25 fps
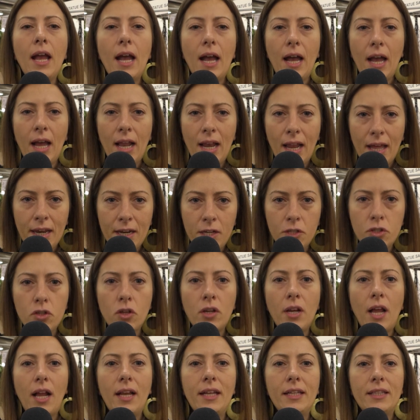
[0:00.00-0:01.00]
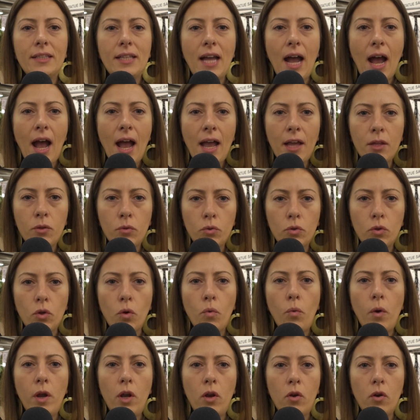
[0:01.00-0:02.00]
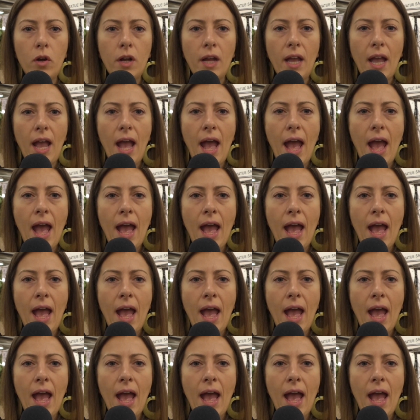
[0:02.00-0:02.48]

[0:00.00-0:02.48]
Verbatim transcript: eh, la regionalità e tutto quello che